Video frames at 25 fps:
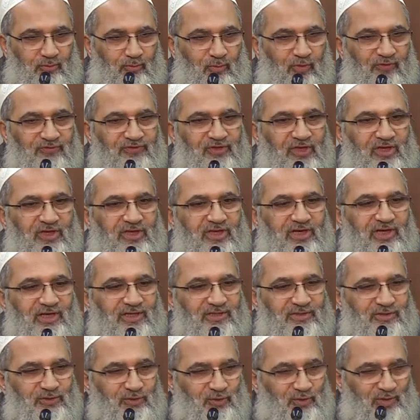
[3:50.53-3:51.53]
مفتقر
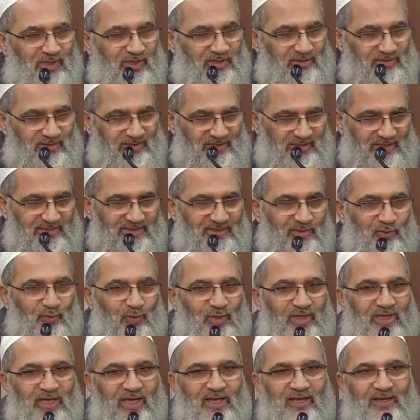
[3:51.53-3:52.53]
للزوجة
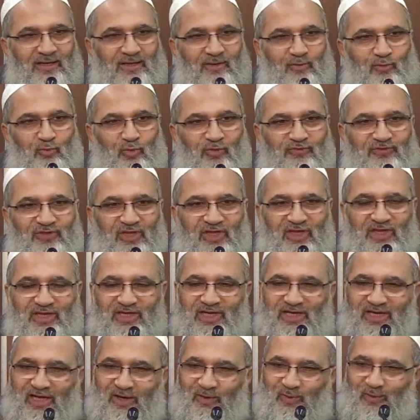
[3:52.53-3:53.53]
يتزوجها
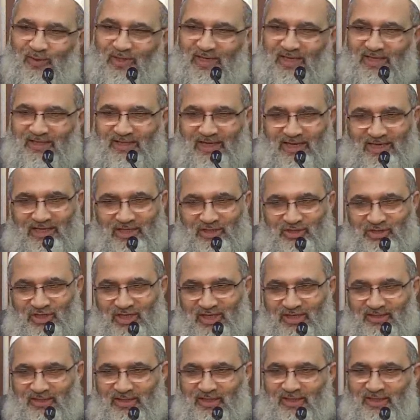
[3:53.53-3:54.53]
مفتقر للأولاد
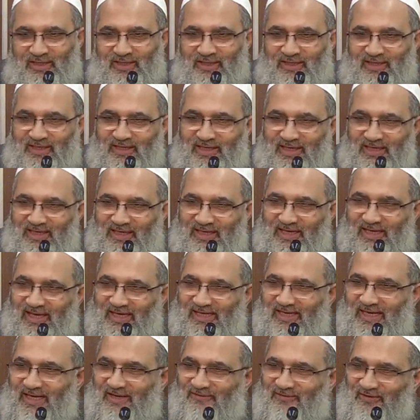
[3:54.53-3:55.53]
علشان
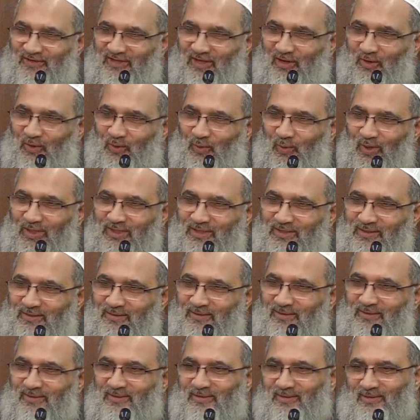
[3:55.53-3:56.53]
الخير اللي فيه
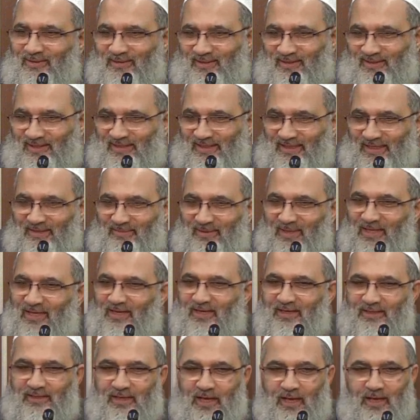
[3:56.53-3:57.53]
دهوت يبقى
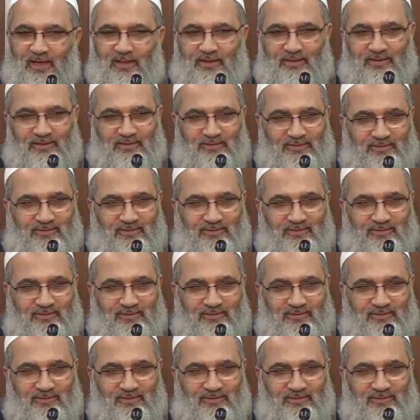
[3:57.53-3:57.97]
للعيال